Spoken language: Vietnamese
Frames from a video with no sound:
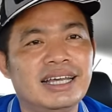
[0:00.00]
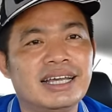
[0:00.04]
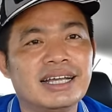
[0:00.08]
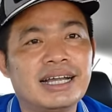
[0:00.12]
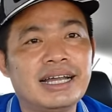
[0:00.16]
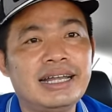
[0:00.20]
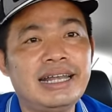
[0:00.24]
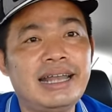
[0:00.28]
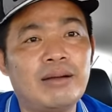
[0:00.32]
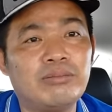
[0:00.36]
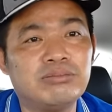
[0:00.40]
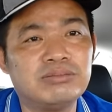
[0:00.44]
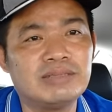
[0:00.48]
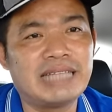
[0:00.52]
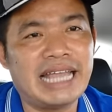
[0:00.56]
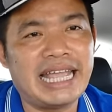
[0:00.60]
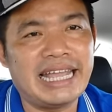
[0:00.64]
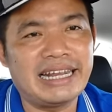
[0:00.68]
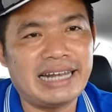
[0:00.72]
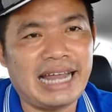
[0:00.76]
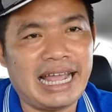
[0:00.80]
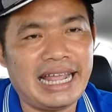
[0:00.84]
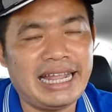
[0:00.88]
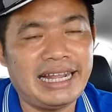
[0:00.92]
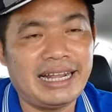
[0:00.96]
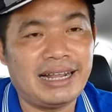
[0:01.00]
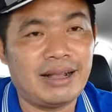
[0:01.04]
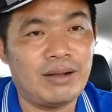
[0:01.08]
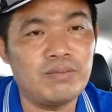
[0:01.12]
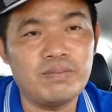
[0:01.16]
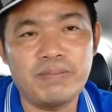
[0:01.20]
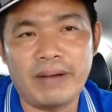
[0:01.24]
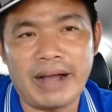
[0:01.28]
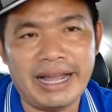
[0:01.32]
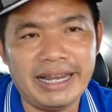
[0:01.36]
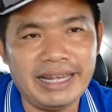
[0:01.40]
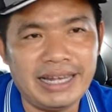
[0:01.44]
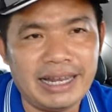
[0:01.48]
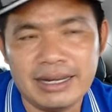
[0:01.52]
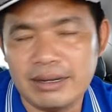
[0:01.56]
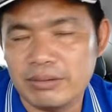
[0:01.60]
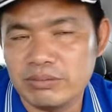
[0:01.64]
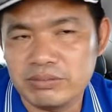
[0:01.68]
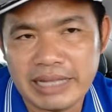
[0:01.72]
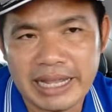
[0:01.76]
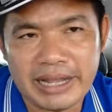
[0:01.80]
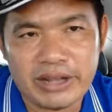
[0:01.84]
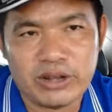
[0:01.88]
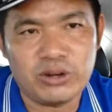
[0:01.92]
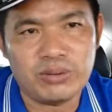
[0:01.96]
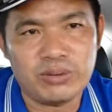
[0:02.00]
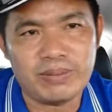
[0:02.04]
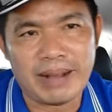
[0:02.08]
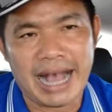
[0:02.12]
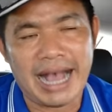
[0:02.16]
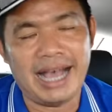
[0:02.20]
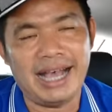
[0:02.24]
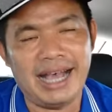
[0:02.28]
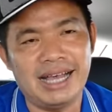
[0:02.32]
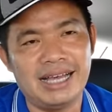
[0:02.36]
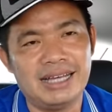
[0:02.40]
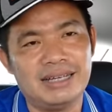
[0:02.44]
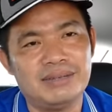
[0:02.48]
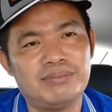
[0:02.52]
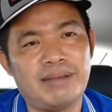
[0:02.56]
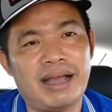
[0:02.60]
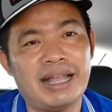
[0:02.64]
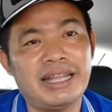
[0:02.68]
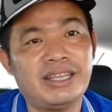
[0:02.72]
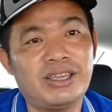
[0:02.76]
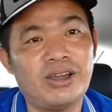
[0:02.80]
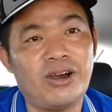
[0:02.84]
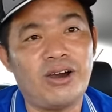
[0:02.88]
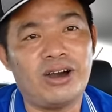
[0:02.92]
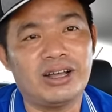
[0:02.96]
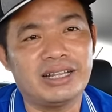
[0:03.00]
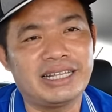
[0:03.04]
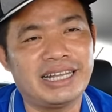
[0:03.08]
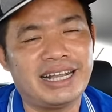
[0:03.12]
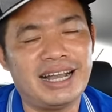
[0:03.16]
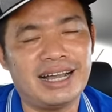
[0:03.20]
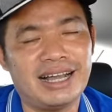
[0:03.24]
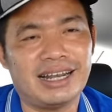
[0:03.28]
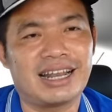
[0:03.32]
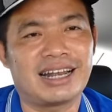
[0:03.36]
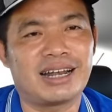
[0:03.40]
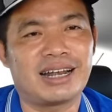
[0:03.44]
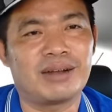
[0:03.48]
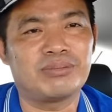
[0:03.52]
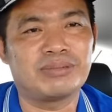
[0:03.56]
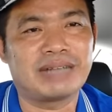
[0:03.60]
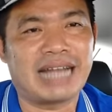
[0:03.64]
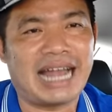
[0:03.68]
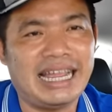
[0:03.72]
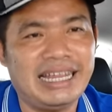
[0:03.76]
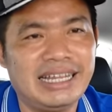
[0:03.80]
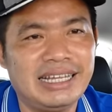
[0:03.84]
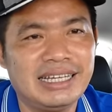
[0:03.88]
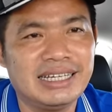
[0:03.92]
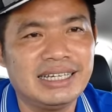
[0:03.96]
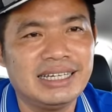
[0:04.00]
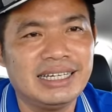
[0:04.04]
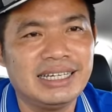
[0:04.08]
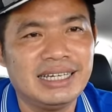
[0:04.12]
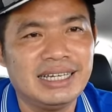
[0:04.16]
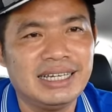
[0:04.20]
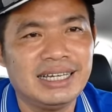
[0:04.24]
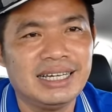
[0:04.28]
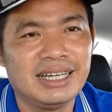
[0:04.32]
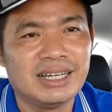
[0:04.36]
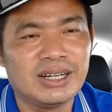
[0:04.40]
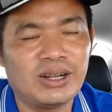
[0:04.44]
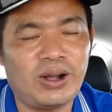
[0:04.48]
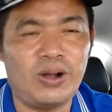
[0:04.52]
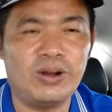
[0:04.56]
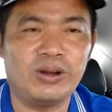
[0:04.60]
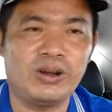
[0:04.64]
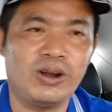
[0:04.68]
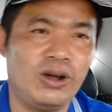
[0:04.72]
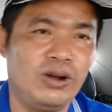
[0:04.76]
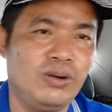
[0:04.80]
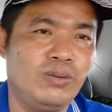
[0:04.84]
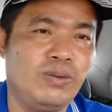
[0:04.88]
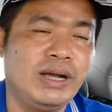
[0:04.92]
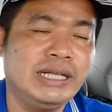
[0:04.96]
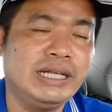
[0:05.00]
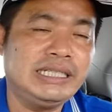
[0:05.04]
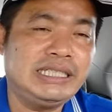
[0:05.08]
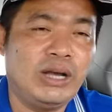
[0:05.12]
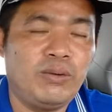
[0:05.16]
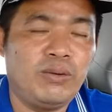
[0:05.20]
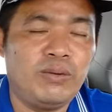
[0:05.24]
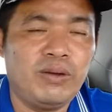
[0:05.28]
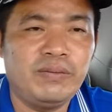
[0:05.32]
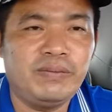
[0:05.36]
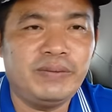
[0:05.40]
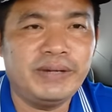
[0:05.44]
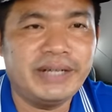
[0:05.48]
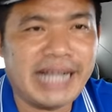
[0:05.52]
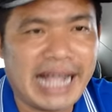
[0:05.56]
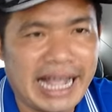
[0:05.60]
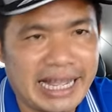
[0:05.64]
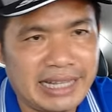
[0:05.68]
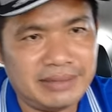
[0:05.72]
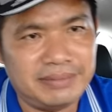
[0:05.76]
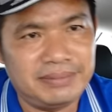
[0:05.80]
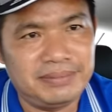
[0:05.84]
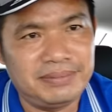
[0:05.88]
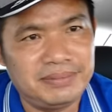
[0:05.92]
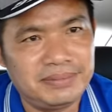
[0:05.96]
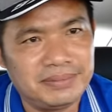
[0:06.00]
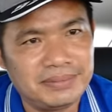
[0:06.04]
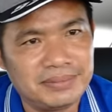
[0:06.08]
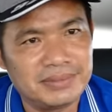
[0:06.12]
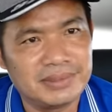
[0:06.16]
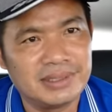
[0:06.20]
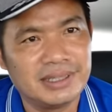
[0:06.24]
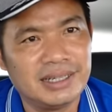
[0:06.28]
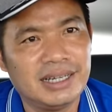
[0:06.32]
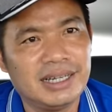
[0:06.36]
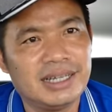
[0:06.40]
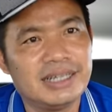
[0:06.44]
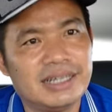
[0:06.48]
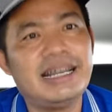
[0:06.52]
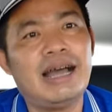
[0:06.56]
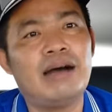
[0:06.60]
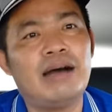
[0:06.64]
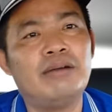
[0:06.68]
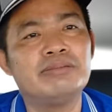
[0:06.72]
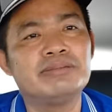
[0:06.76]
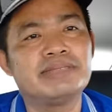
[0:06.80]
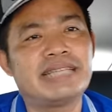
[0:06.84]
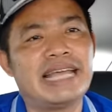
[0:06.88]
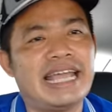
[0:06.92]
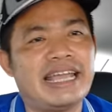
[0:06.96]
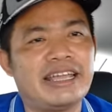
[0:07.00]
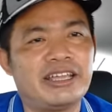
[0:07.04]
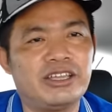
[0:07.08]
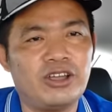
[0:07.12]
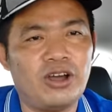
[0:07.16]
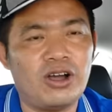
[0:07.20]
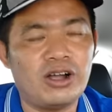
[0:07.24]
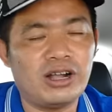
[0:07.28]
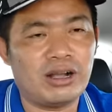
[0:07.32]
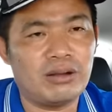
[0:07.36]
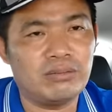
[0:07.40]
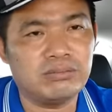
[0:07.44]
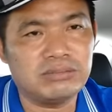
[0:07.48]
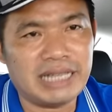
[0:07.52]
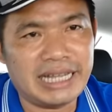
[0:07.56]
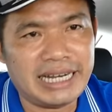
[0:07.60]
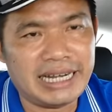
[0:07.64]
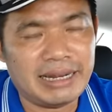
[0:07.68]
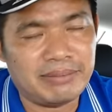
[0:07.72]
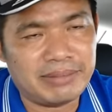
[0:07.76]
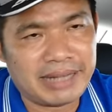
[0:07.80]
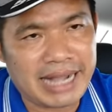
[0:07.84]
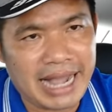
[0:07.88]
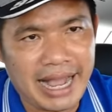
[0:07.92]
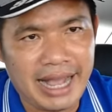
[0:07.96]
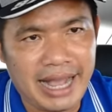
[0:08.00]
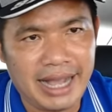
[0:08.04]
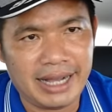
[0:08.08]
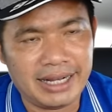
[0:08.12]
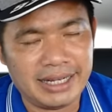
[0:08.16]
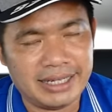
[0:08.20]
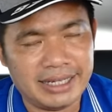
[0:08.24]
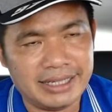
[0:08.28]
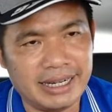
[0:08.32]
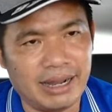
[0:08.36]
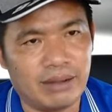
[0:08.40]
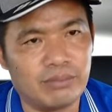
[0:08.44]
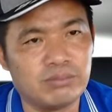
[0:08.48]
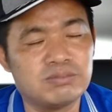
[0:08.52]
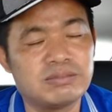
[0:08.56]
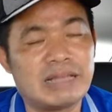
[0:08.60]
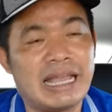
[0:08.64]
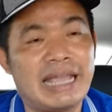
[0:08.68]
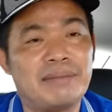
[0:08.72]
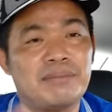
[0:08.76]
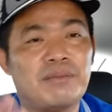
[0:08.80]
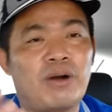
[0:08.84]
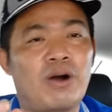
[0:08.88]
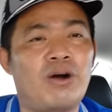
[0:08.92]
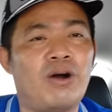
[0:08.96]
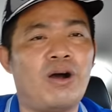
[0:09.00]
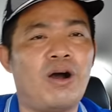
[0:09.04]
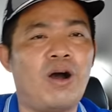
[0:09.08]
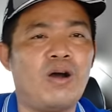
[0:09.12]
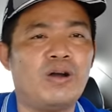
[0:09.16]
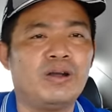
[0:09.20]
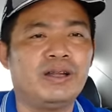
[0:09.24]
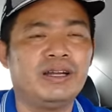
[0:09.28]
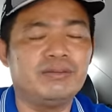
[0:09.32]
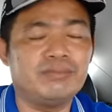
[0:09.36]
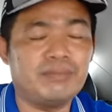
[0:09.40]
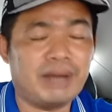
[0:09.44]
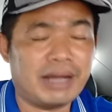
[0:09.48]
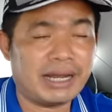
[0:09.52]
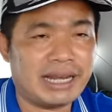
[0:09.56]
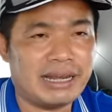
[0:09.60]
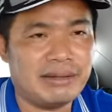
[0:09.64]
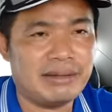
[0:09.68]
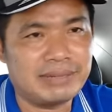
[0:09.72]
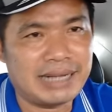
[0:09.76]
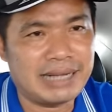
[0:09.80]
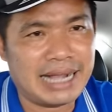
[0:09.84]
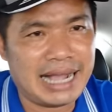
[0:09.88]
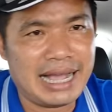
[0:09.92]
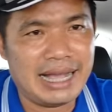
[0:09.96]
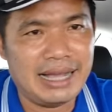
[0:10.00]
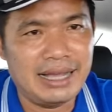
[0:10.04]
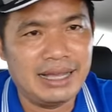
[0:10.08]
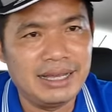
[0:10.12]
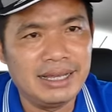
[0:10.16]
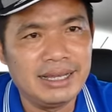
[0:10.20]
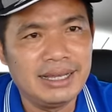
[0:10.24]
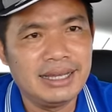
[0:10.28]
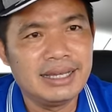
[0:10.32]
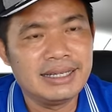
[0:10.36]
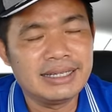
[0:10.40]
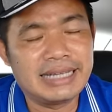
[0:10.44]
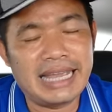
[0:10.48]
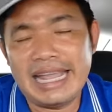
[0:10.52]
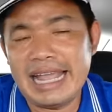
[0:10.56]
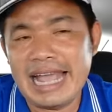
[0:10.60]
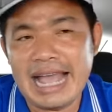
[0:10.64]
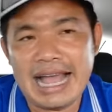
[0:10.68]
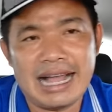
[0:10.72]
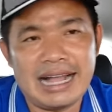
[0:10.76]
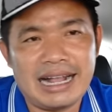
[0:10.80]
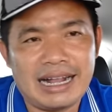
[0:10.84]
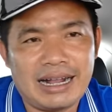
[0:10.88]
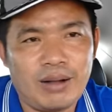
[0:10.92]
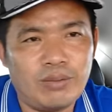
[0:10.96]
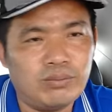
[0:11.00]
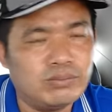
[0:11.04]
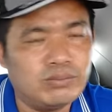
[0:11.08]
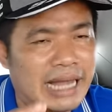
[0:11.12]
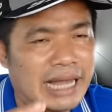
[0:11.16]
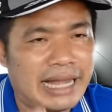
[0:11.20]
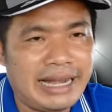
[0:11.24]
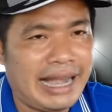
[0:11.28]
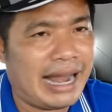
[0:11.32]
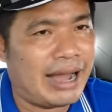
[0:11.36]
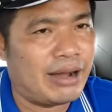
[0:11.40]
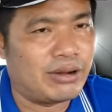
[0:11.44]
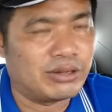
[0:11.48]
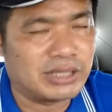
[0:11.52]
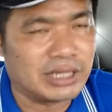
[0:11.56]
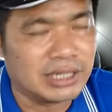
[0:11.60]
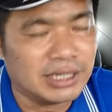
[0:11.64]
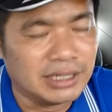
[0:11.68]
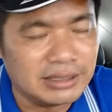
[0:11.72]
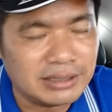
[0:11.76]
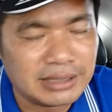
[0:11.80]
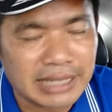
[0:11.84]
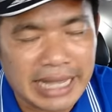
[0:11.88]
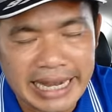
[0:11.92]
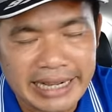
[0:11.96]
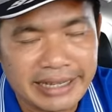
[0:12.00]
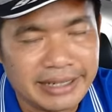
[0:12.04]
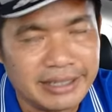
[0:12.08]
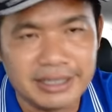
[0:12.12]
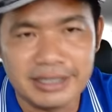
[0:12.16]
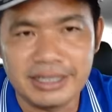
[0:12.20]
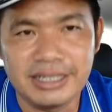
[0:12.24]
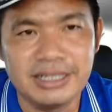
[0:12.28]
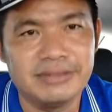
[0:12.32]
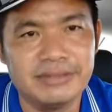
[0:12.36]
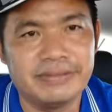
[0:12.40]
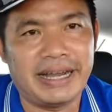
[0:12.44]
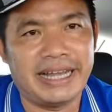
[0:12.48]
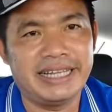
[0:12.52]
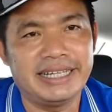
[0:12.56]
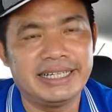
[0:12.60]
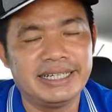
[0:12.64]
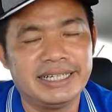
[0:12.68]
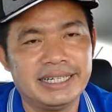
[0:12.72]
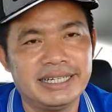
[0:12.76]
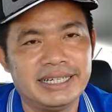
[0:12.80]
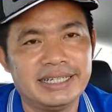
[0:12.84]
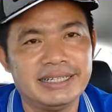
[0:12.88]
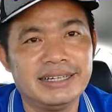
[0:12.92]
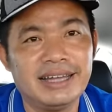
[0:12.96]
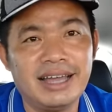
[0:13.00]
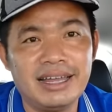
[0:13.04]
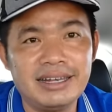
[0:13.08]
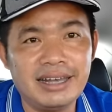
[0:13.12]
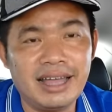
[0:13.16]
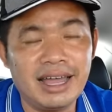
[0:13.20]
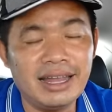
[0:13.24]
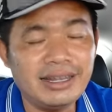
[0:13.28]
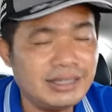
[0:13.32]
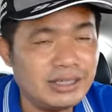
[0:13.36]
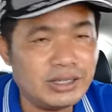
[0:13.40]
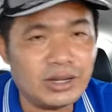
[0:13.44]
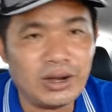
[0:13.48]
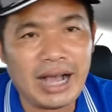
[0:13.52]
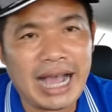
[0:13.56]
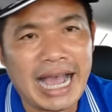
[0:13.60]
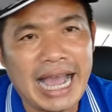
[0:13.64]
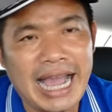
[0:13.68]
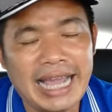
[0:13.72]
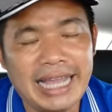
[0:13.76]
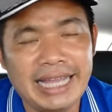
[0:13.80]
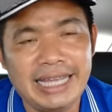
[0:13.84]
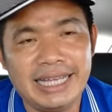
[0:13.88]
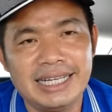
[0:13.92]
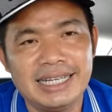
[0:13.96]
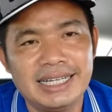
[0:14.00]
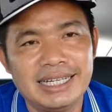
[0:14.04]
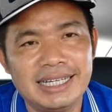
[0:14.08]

cái đồng tiền này không phải là đồng tiền của bà bà cho thì rất là rộng rãi còn đối với sư nguyễn phương hằng đồng tiền do công ty làm ra đồng tiền mồ hôi nước mắt làm ra chị hằng không thể nào thưởng tiền được như vậy nên ít có ai